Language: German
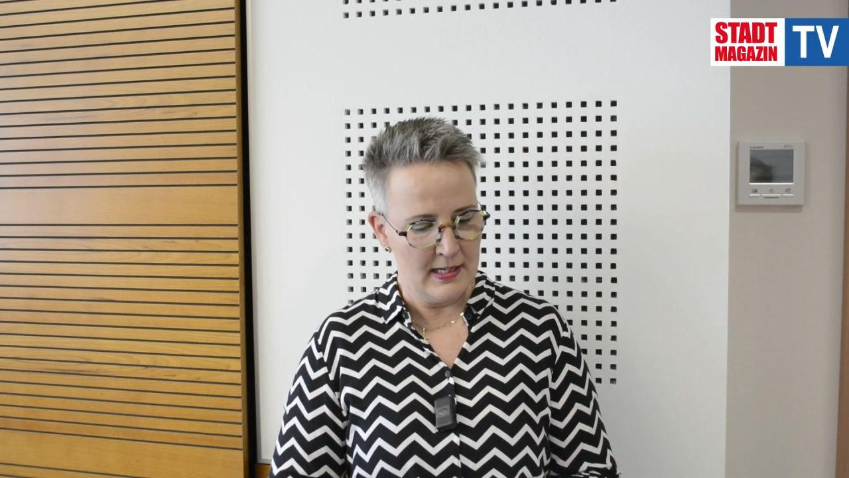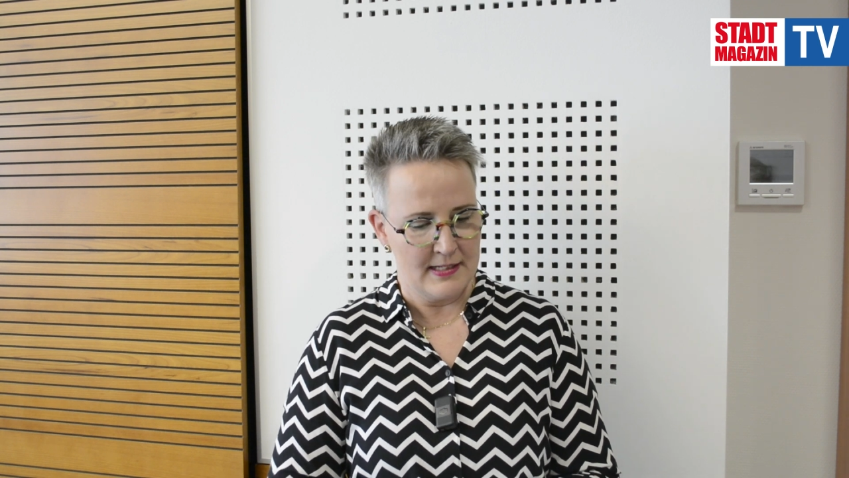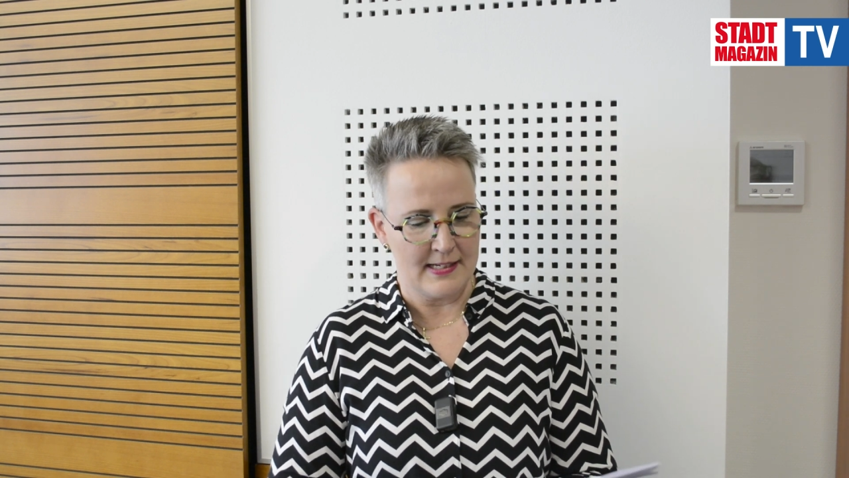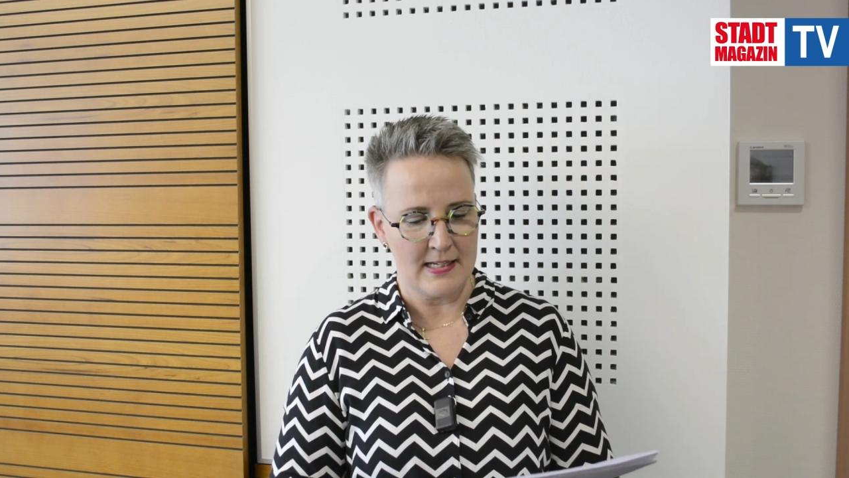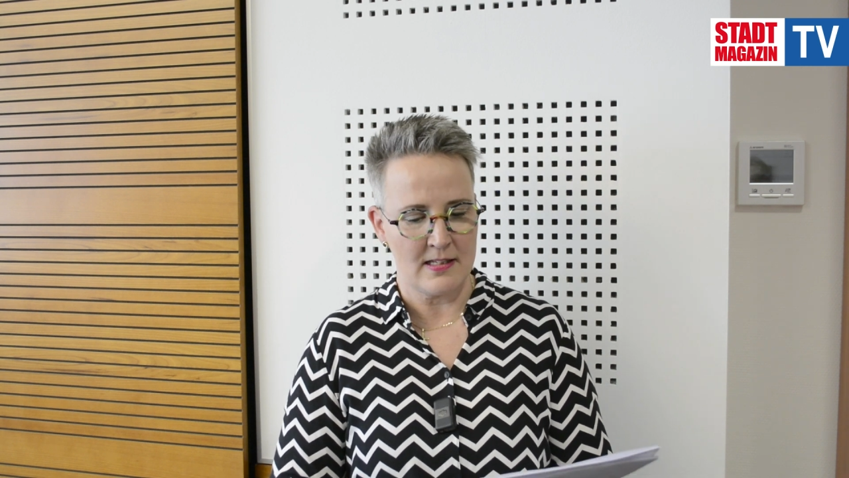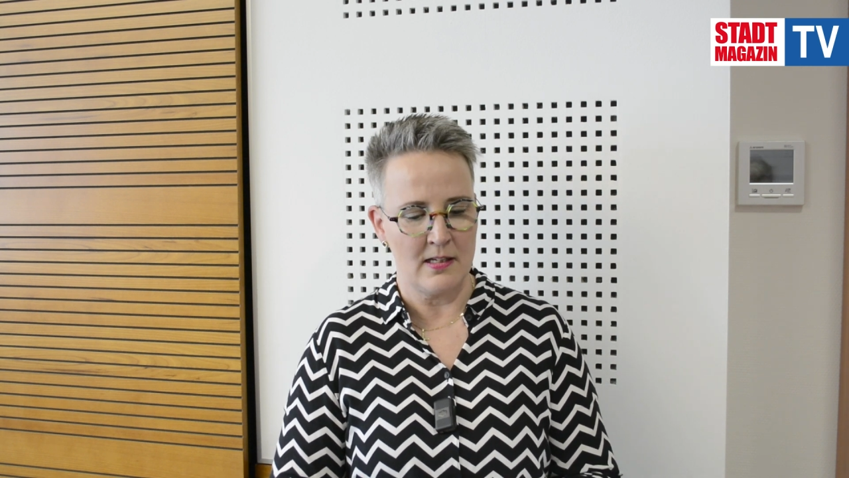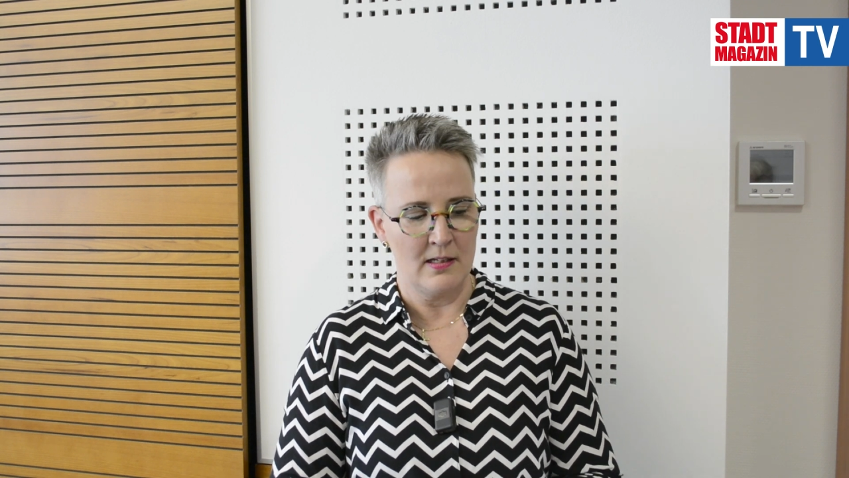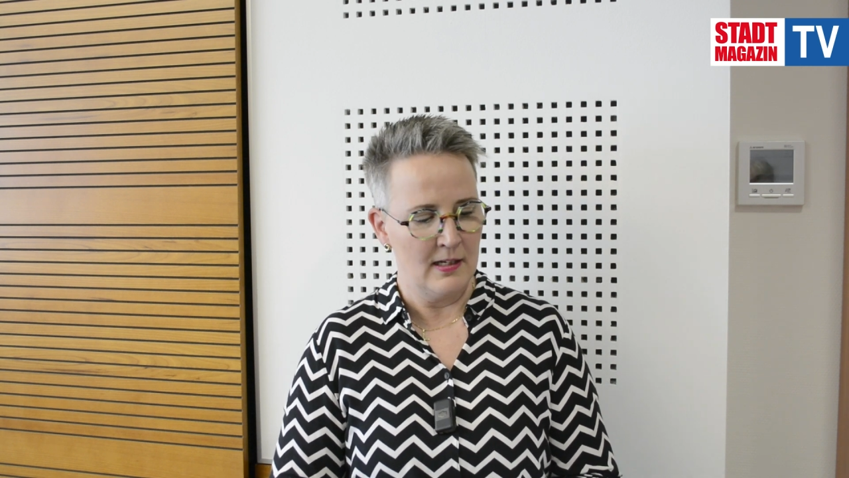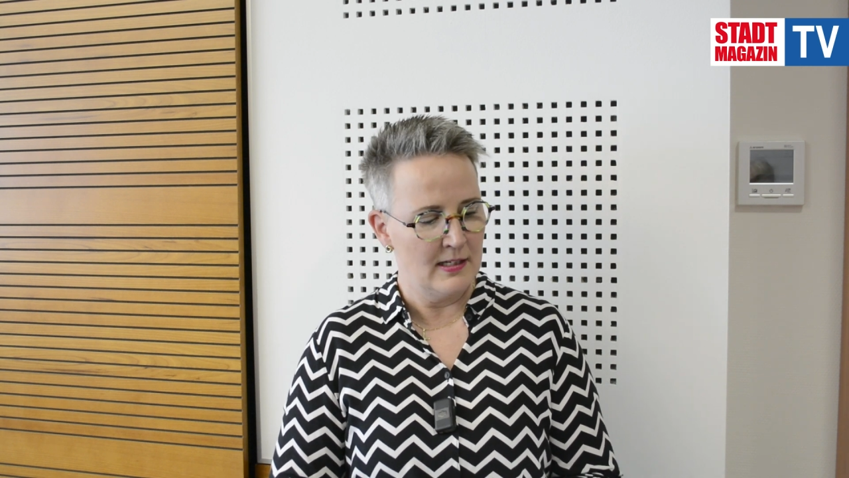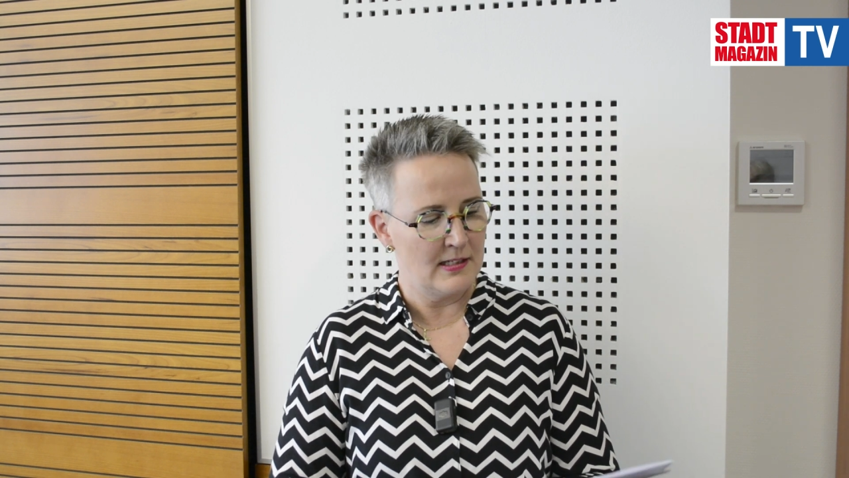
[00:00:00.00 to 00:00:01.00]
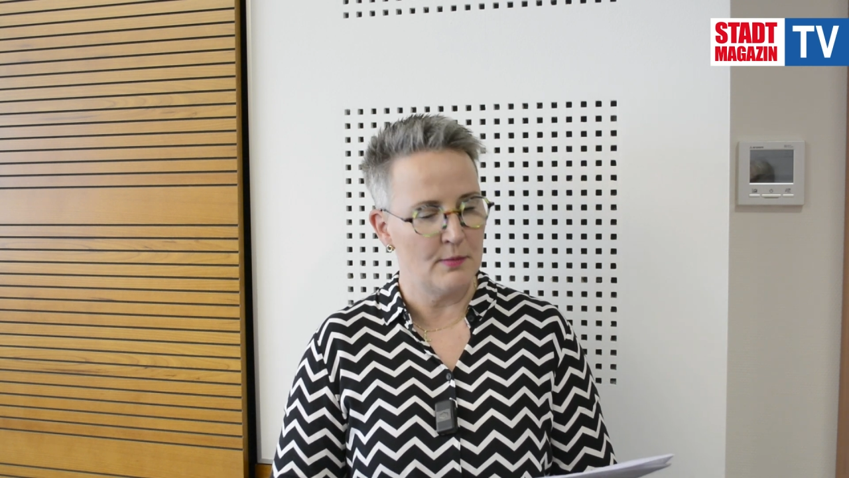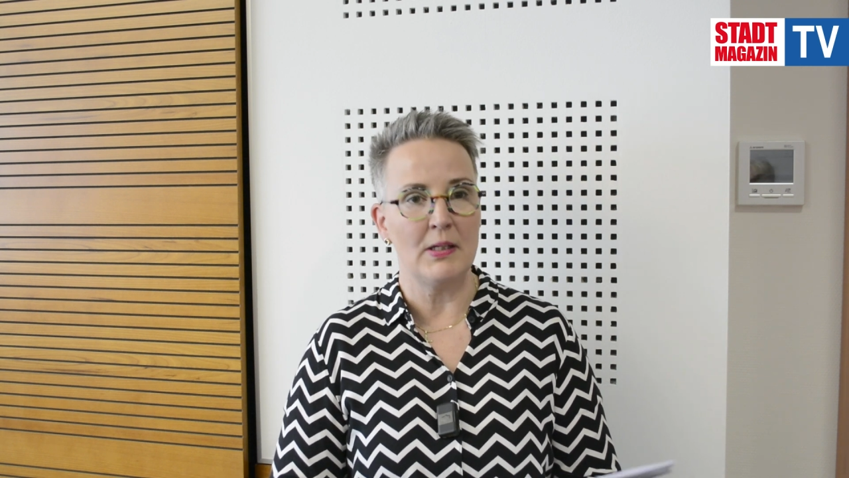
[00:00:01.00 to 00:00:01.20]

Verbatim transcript: dass dem